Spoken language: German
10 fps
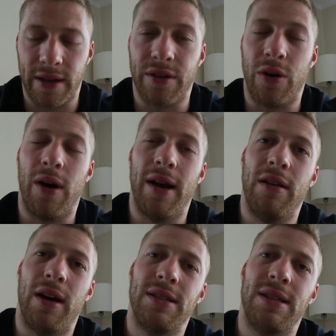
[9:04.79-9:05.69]
das ist auch
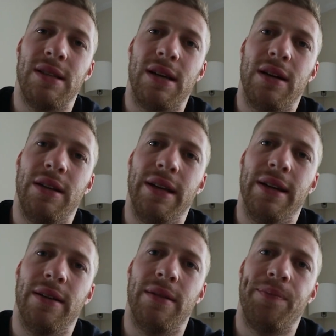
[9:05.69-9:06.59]
alles eine Sache
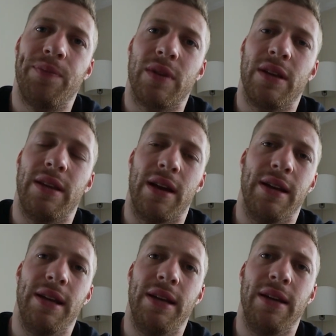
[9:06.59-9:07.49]
der, der
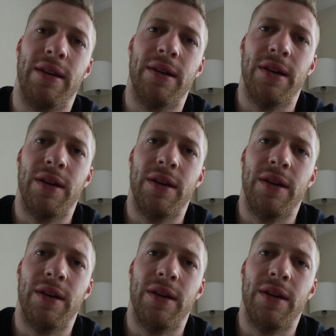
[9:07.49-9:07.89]
Genetik.